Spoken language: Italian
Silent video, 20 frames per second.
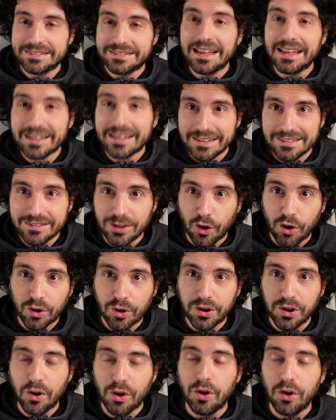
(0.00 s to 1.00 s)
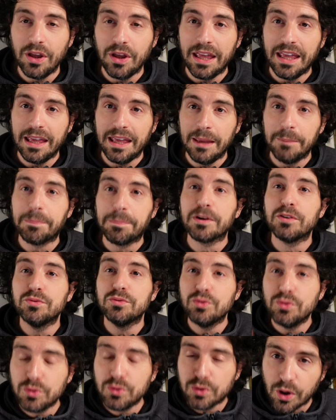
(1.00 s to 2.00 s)
territorio e, e,
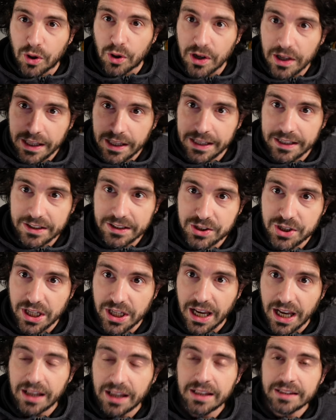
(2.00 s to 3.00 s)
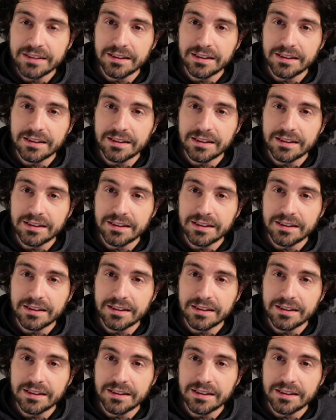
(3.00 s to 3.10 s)
produco energia